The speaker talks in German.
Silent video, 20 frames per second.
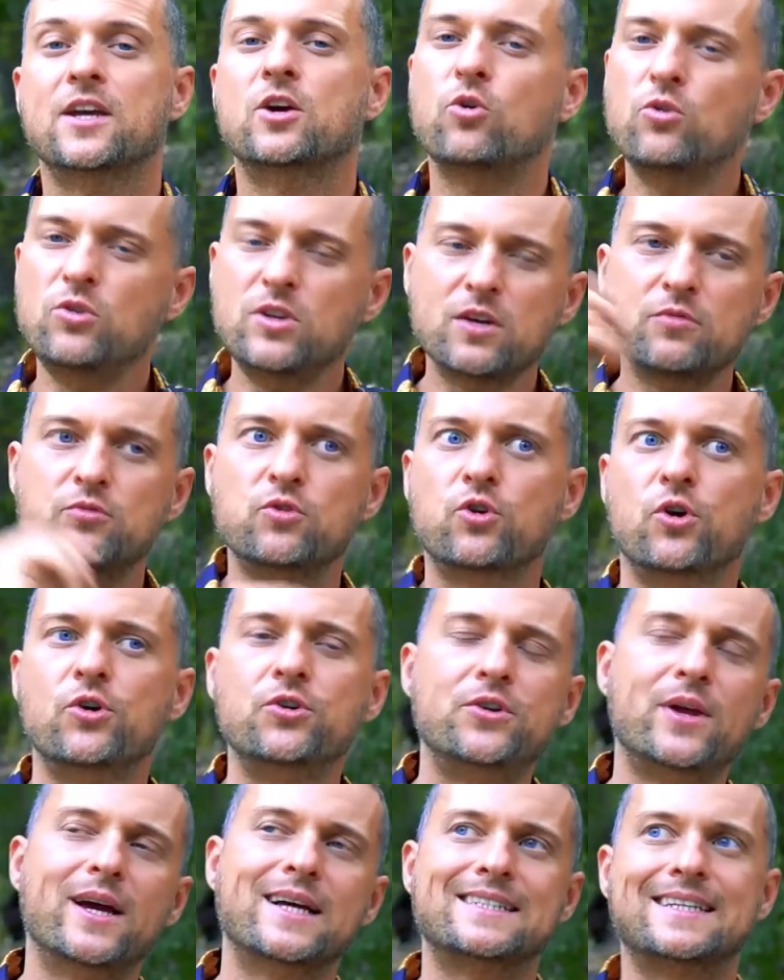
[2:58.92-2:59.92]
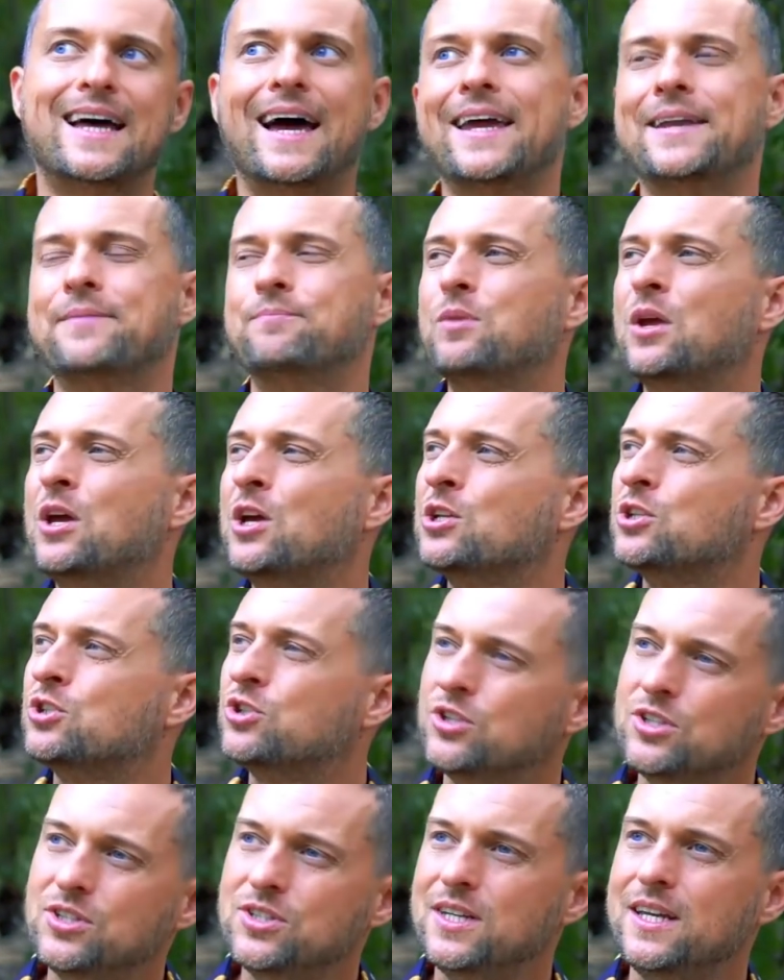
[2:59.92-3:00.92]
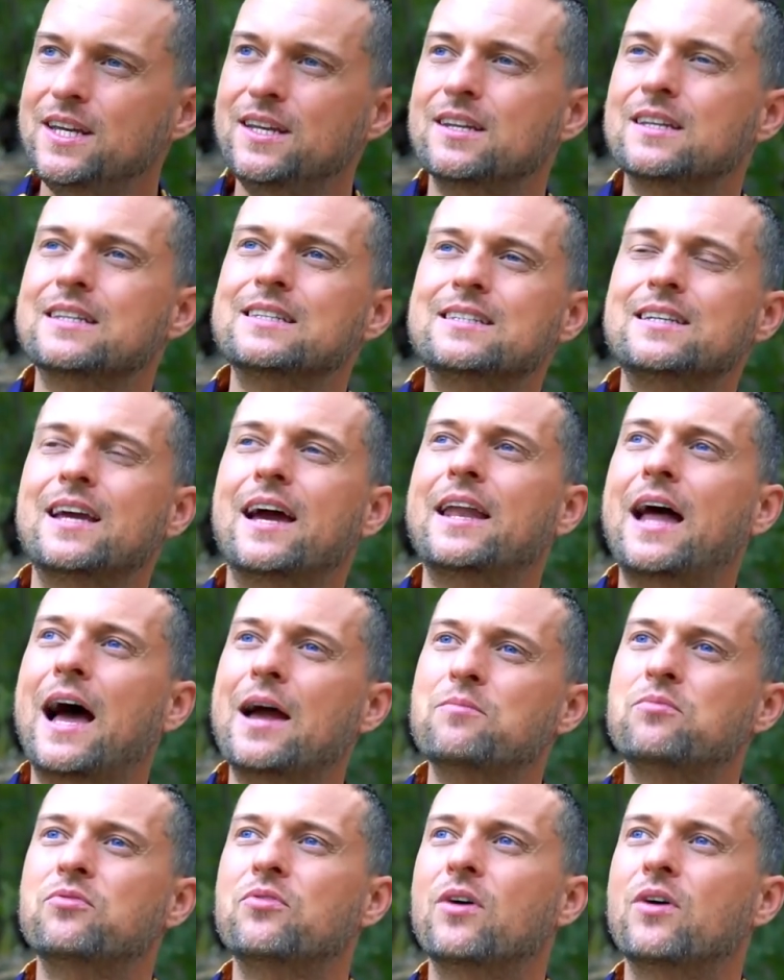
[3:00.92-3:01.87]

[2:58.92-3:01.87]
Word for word: Der Grund dafür könnte ja sein, Cystein ist ja in einem